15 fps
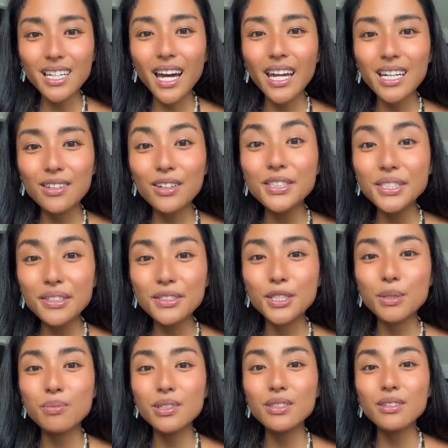だからこそ
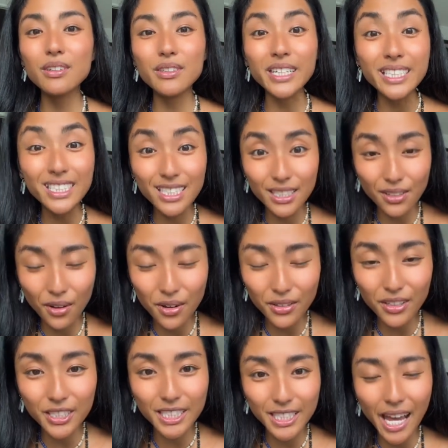自分の日
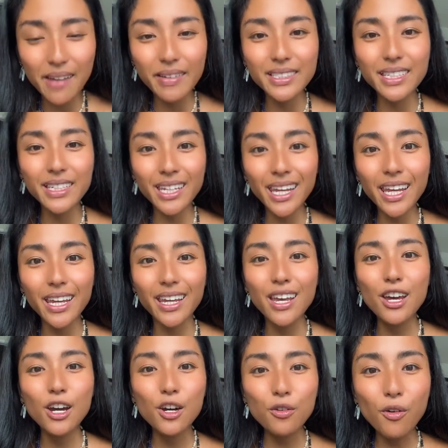常の幸せ
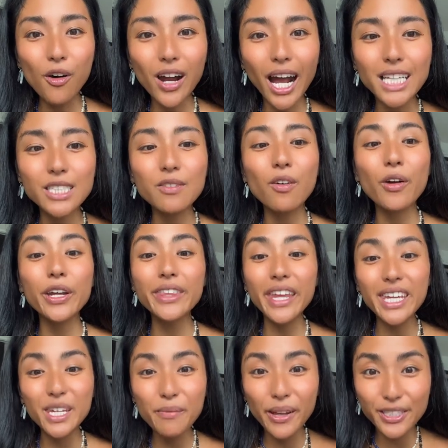にフォーカスを置い
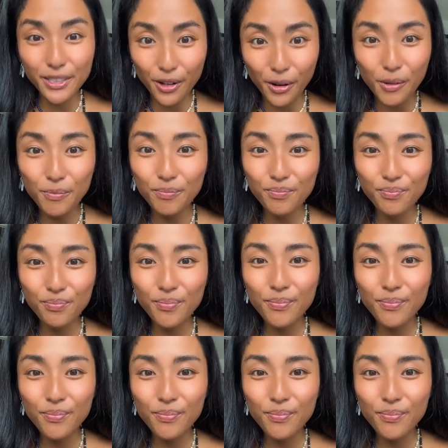ていきましょう。